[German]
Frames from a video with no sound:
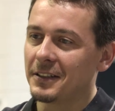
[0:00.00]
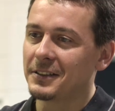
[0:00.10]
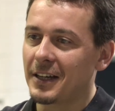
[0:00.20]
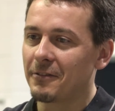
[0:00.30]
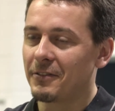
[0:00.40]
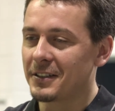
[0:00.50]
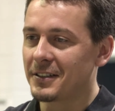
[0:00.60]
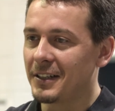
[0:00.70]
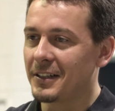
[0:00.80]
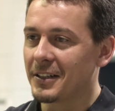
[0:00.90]
dass der
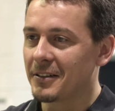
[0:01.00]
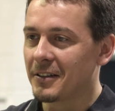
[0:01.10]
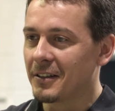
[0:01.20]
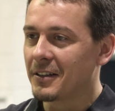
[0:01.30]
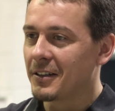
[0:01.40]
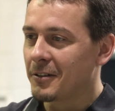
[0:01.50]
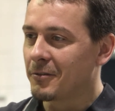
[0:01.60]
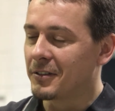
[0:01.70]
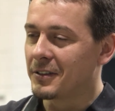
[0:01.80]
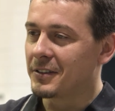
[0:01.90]
Mensch im Mittelpunkt
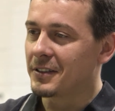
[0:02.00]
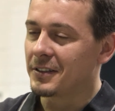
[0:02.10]
steht.